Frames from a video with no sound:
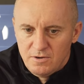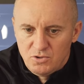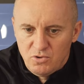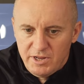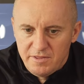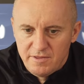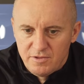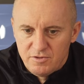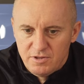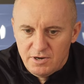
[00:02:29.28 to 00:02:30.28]
No to
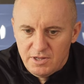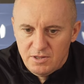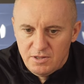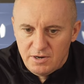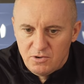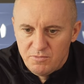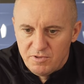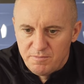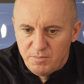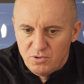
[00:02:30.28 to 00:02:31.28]
racja, że Raków
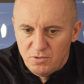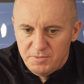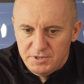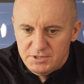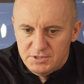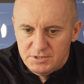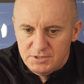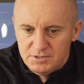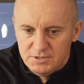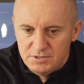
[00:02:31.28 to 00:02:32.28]
jest w podobnej
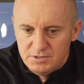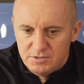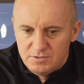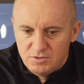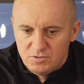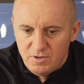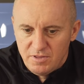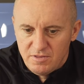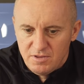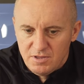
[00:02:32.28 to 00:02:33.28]
e,
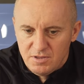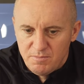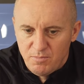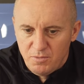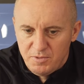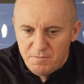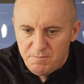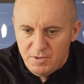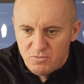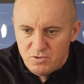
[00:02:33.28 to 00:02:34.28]
sytuacji po tym
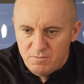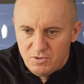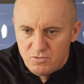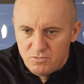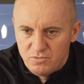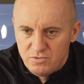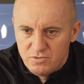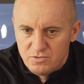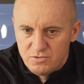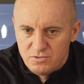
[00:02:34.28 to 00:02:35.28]
pierwszym meczu,
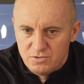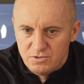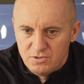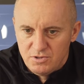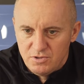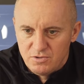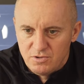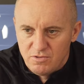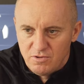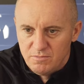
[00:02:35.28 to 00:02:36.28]
gdyż e, też
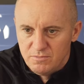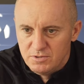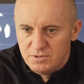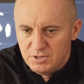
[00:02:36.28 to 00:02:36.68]
chcą